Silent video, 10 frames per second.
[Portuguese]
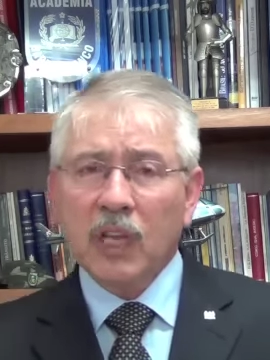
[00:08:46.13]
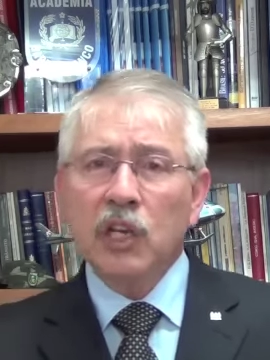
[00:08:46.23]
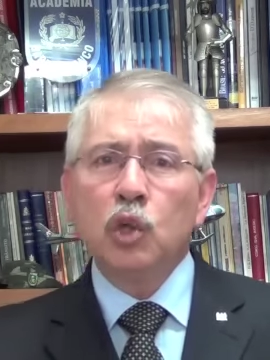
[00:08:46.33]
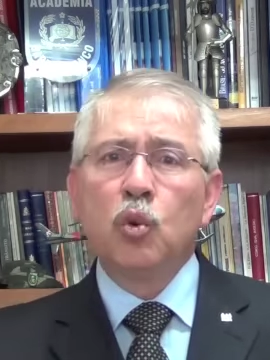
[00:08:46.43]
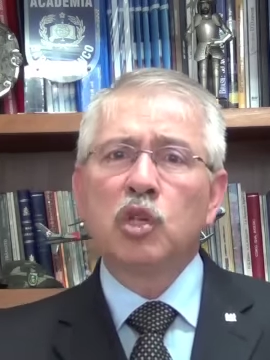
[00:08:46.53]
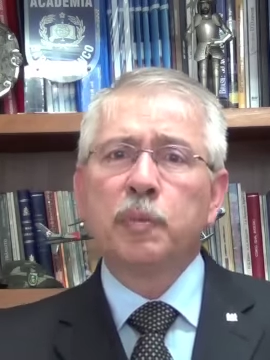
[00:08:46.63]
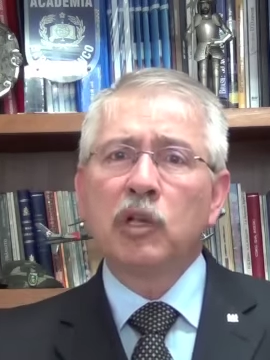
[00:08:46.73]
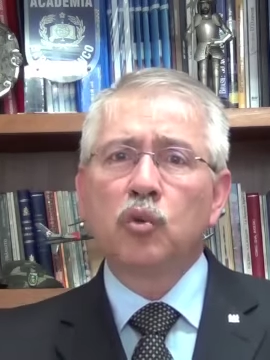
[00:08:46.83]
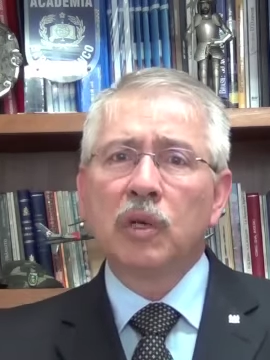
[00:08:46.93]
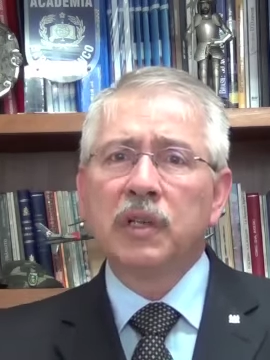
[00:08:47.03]
e duas
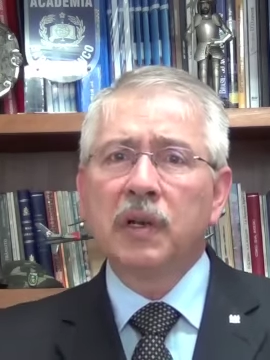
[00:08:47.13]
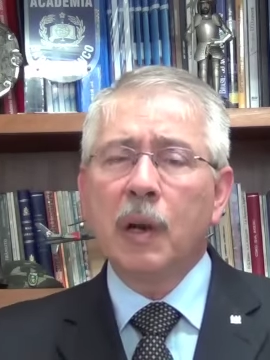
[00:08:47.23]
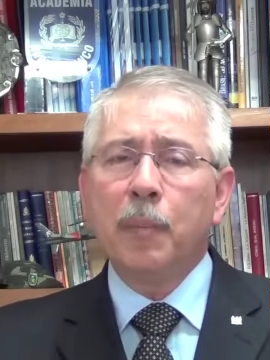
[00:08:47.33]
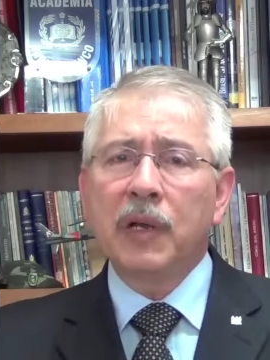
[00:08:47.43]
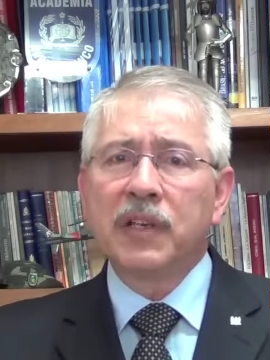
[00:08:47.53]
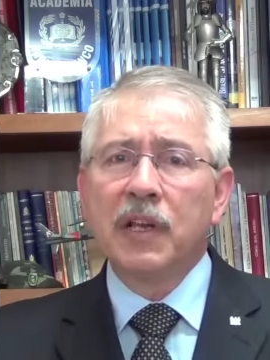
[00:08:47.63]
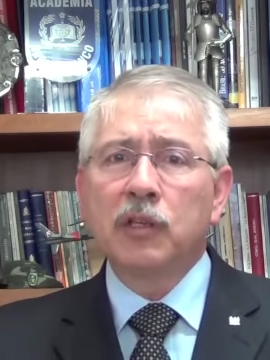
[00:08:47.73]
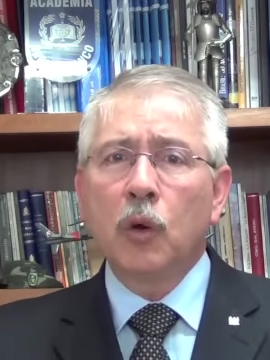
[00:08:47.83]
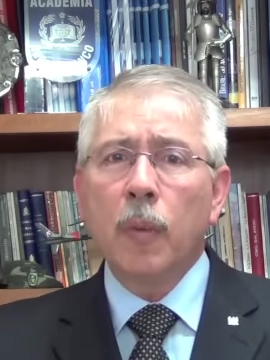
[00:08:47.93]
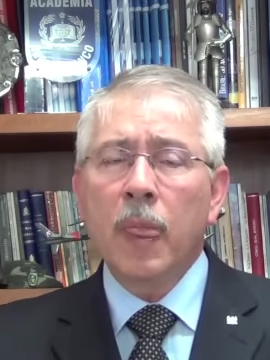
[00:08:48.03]
pessoas que
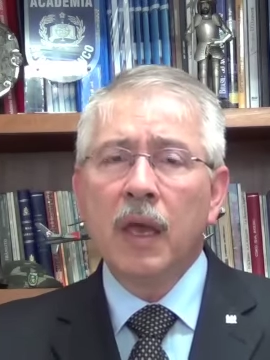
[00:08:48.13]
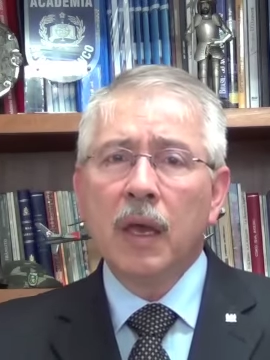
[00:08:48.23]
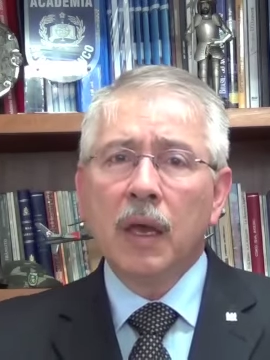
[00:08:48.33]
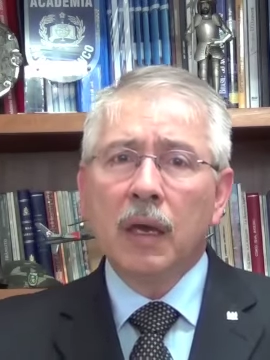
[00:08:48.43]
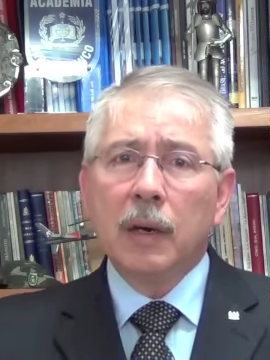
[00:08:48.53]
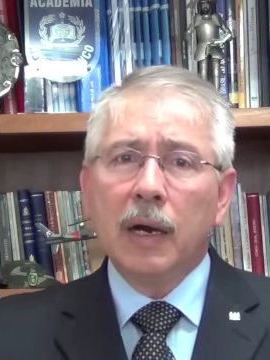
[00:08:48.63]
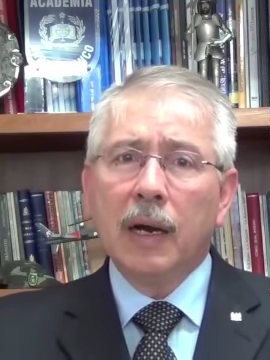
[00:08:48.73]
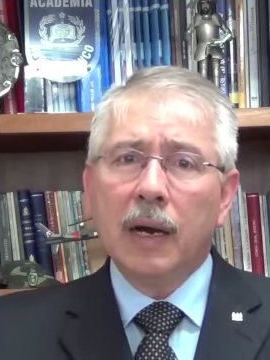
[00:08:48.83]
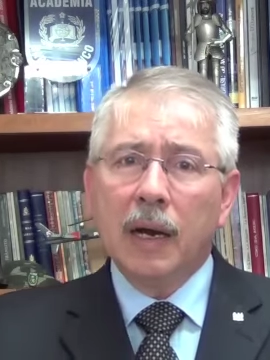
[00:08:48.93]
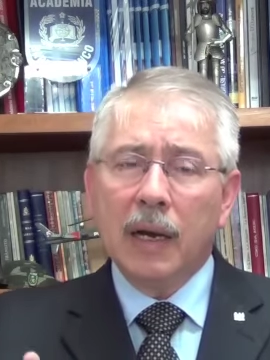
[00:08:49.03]
representam
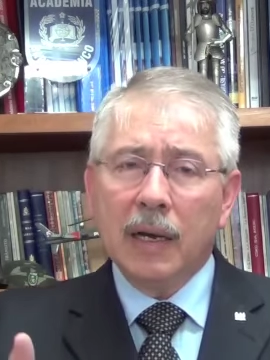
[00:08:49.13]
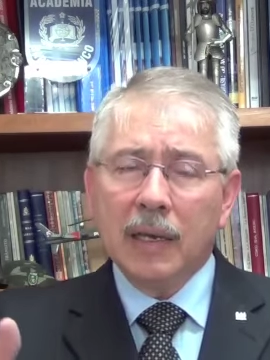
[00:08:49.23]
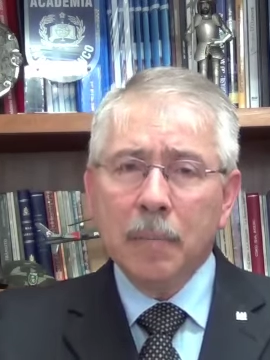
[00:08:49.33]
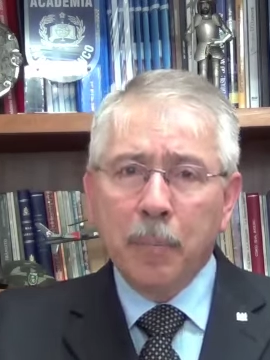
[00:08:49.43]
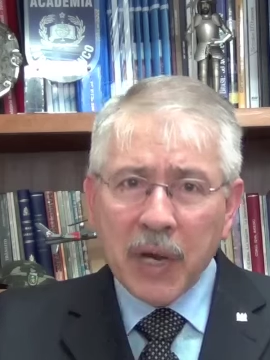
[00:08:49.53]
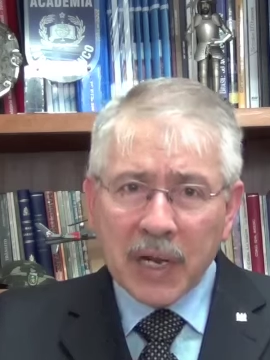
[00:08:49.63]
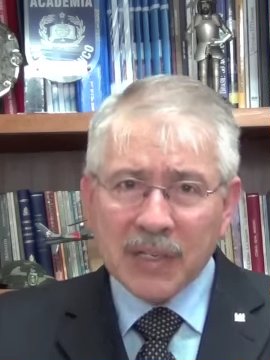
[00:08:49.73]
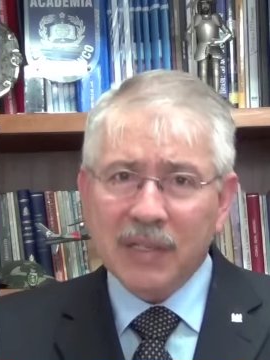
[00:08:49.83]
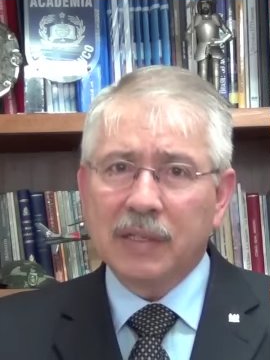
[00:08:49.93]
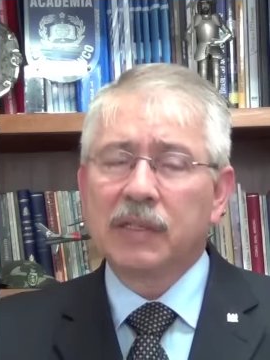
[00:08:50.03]
ah,
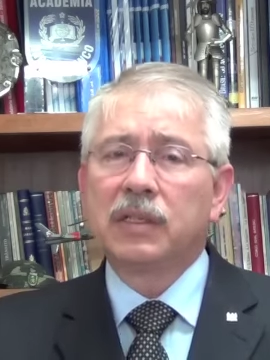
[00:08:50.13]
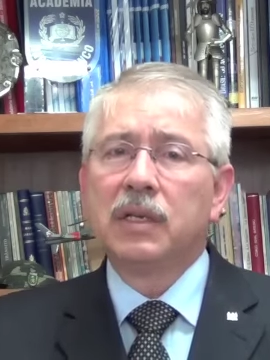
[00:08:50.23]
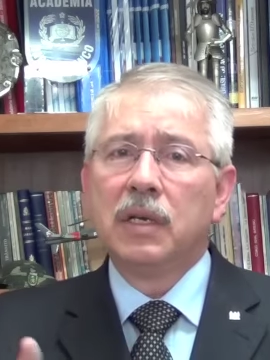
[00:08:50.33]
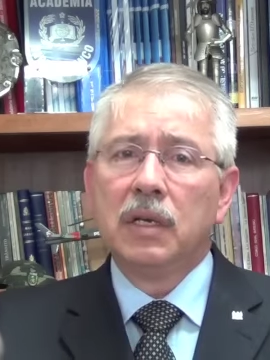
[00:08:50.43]
empresas